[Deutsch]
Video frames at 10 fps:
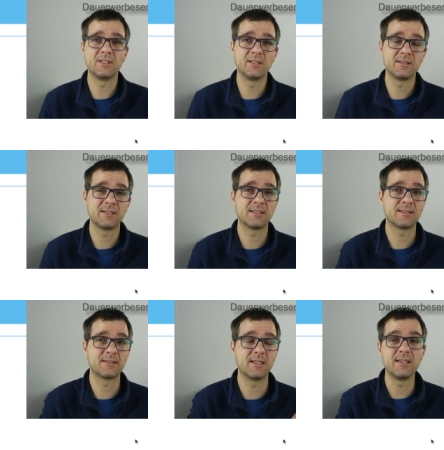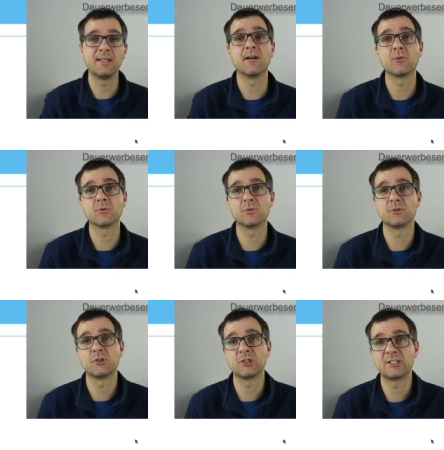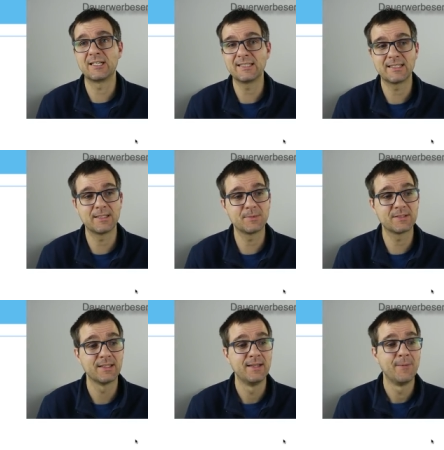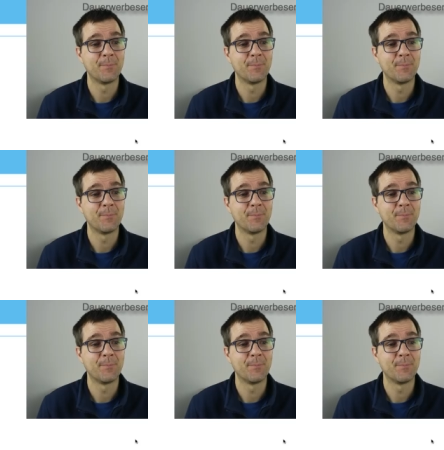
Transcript: den jetzt E-Auto-Startups